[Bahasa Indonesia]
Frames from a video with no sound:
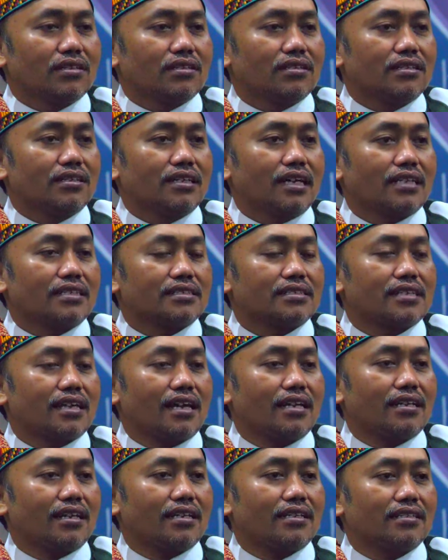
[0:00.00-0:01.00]
dengan
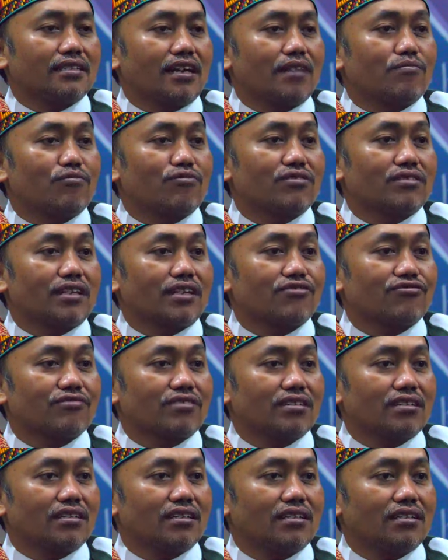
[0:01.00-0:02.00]
sanad yang
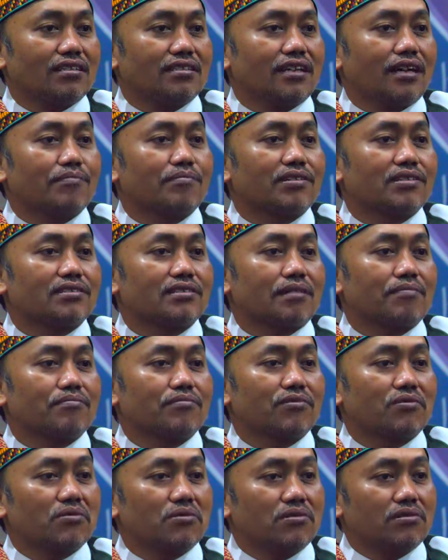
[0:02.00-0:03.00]
mutasil yang
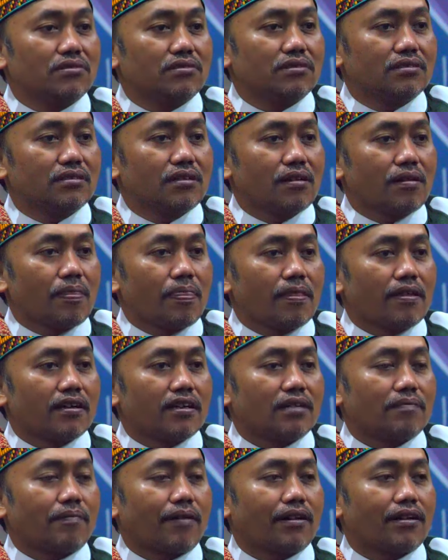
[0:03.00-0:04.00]
bersambung
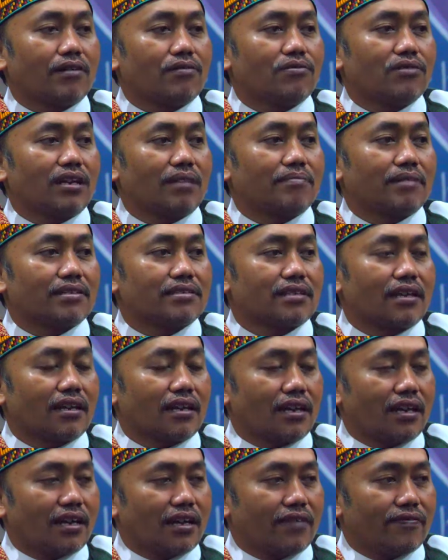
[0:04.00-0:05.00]
kepada ulama
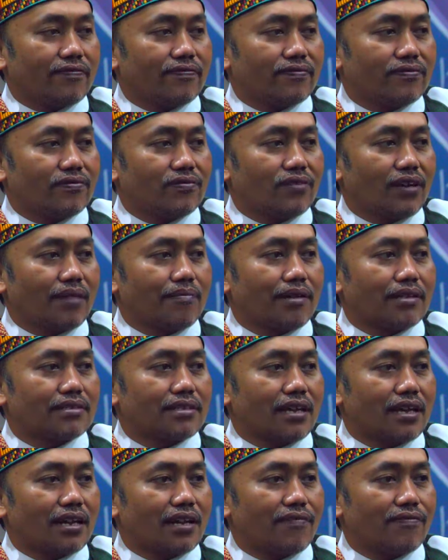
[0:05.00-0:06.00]
salaf, ulama
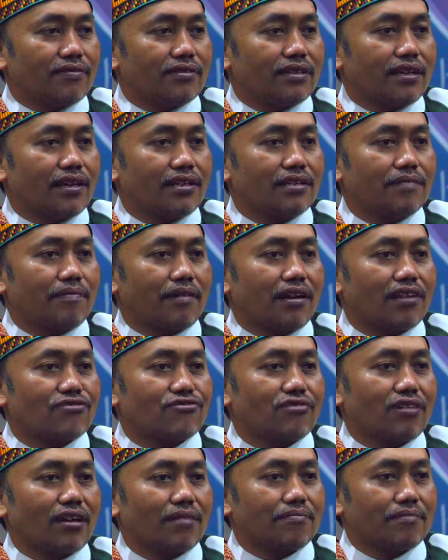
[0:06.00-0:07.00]
salaf dari para
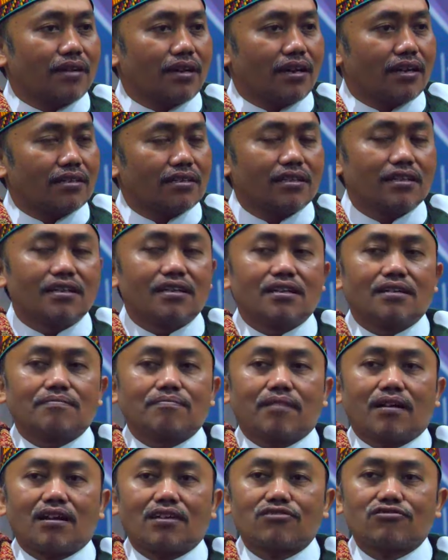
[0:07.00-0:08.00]
sahabat,
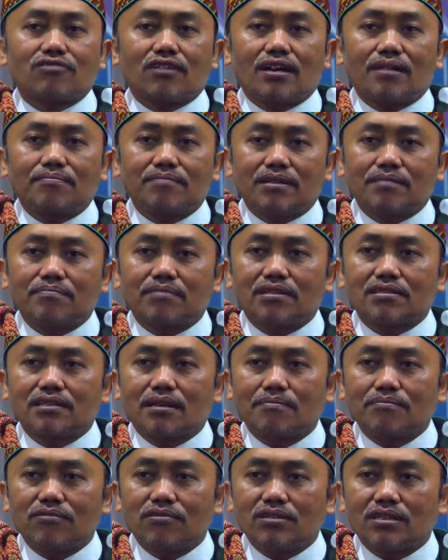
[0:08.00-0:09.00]
para sahabat
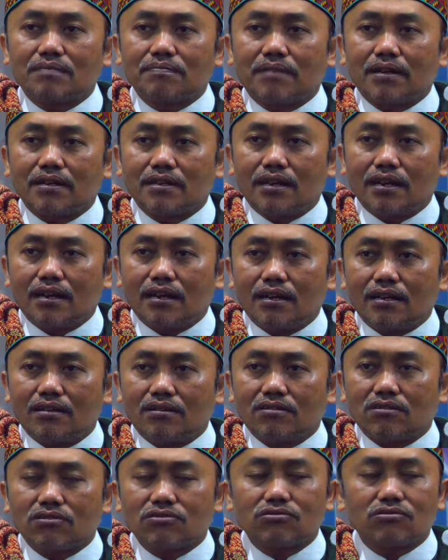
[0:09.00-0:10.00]
bersambung
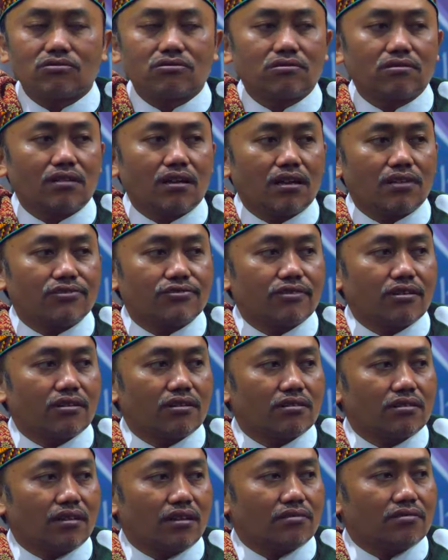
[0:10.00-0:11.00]
kepada Rasulullah
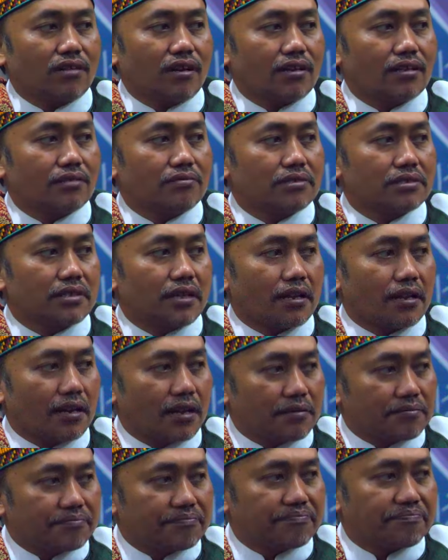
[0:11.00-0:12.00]
Shallallahu alaihi wasallam.